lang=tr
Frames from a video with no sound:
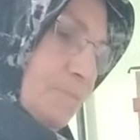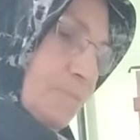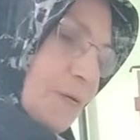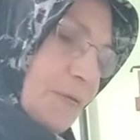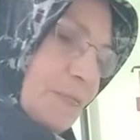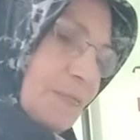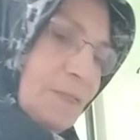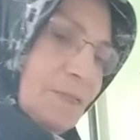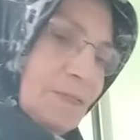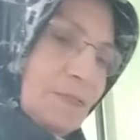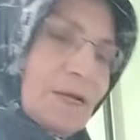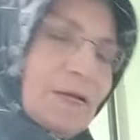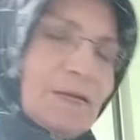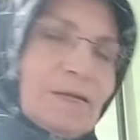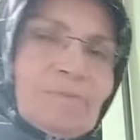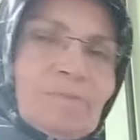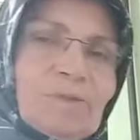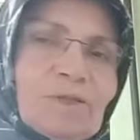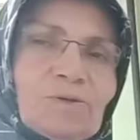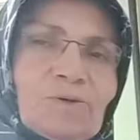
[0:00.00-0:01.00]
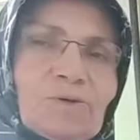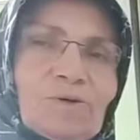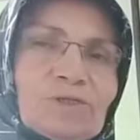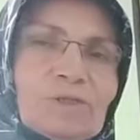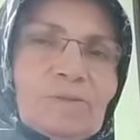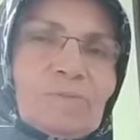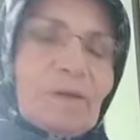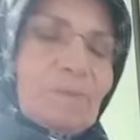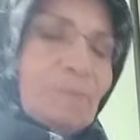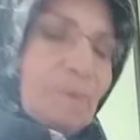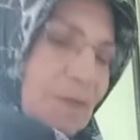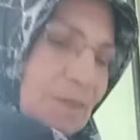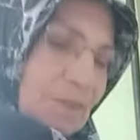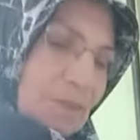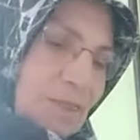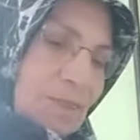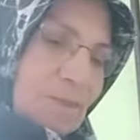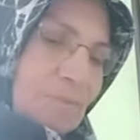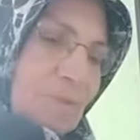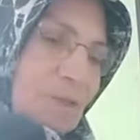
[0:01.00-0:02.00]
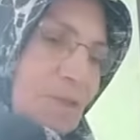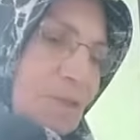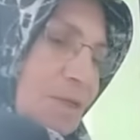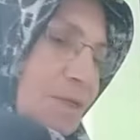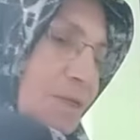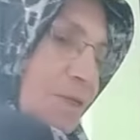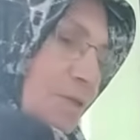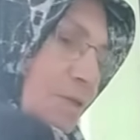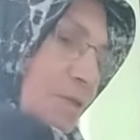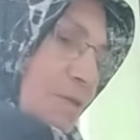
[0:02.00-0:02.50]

Ben de dedi annem dedi gözleme yapar dedim dedi.